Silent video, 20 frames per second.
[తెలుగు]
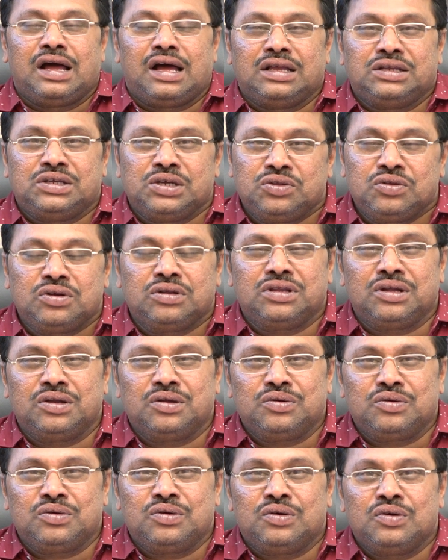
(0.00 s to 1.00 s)
ఆ
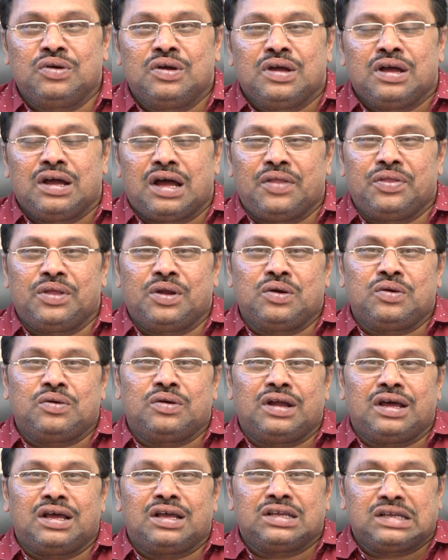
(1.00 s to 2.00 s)
చతురతనకు అందరూ
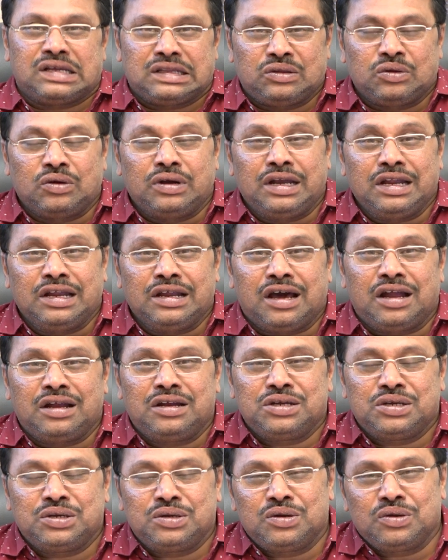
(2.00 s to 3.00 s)
కూడా తోటి
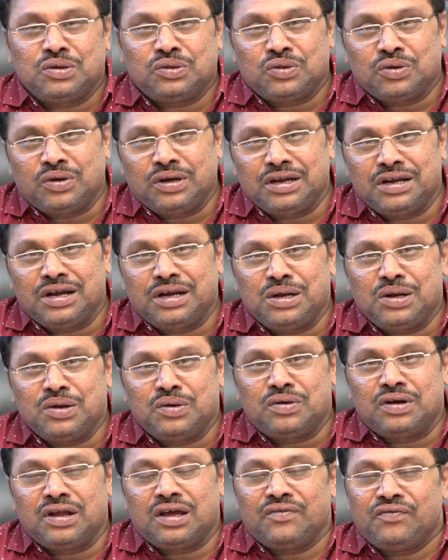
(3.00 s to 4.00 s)
ఆర్టిస్టులు తోటి నటులు
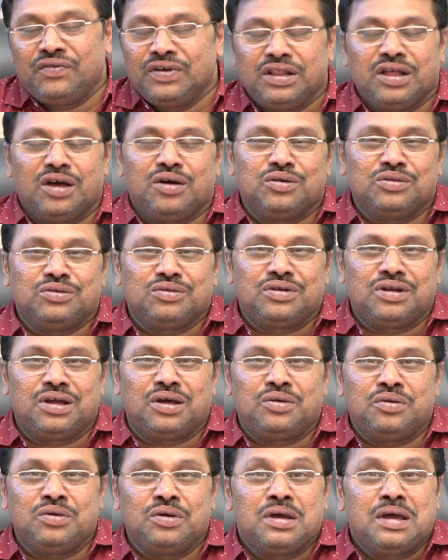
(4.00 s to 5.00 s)
కూడా ఫిదా
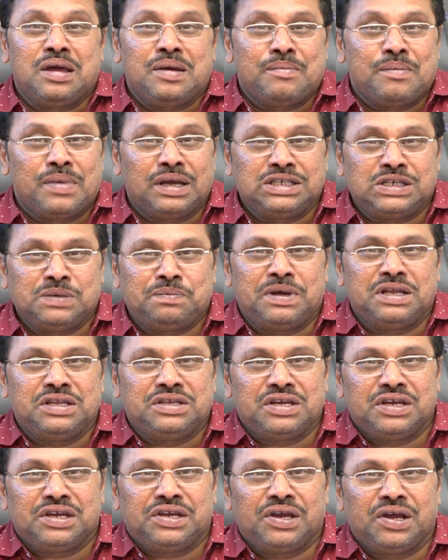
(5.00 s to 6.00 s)
అవుతున్నారు మంచి పని
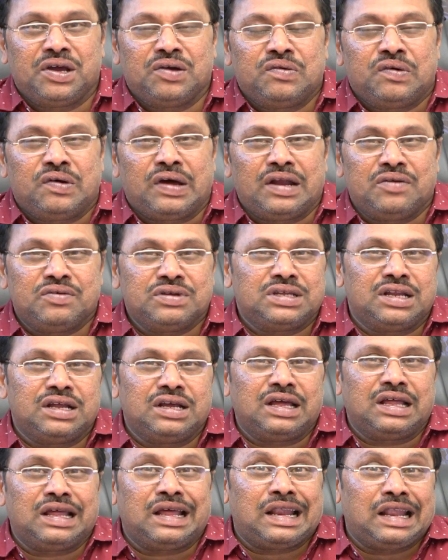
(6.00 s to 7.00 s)
చేశావు
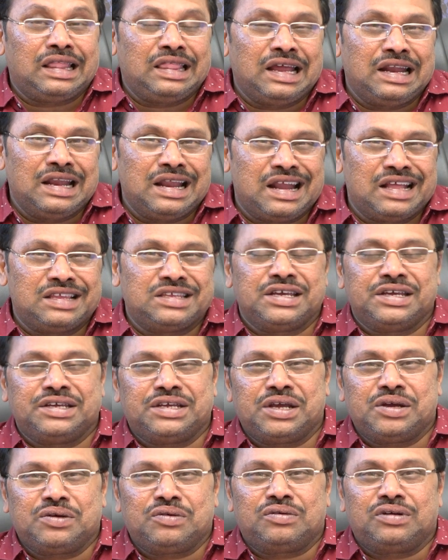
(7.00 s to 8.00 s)
అనవసరంగా దాన్ని రచ్చ
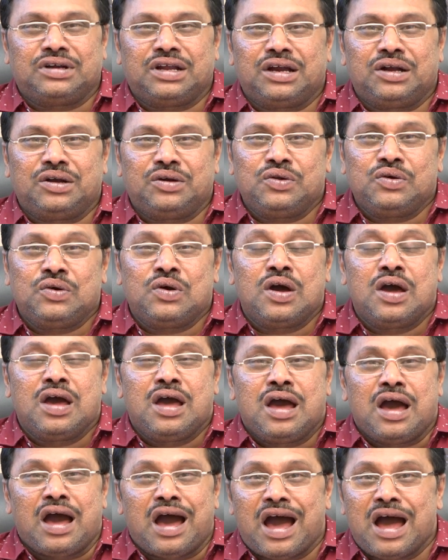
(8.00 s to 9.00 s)
చేయకుండా అంటూ
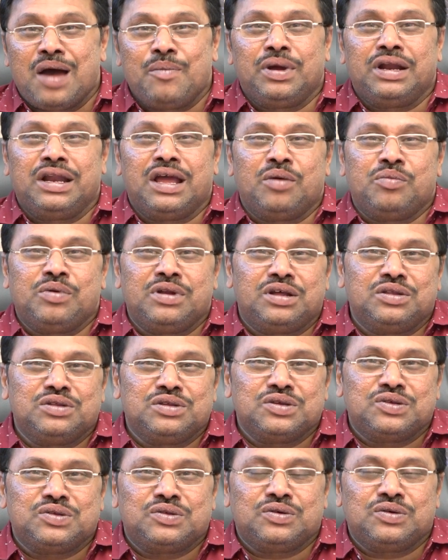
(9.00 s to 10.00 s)
ఆమెనే
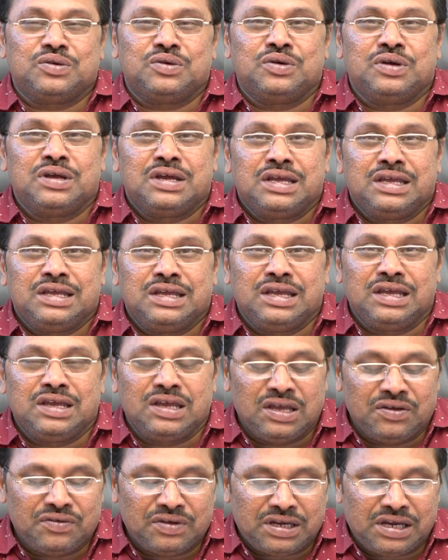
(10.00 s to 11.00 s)
అభినందిస్తూ ఈ
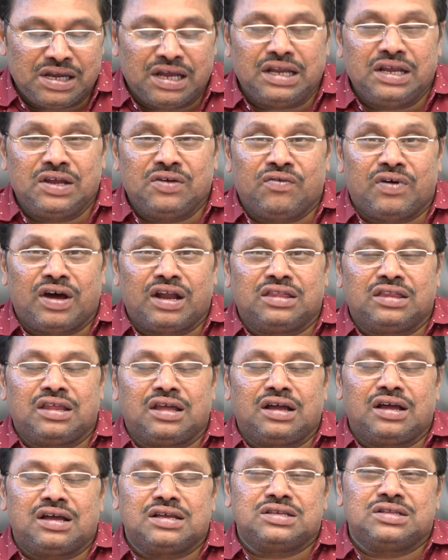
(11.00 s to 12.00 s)
విషయ ఈ వార్త
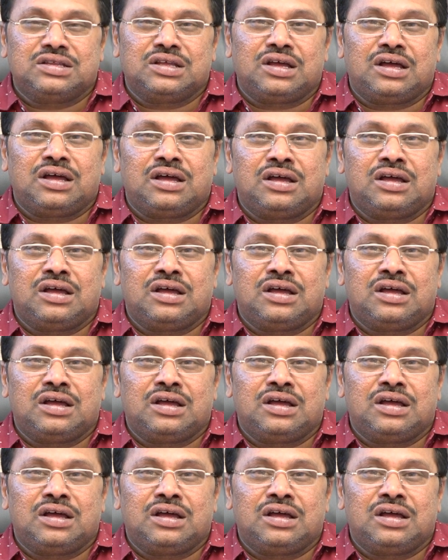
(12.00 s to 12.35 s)
కాస్త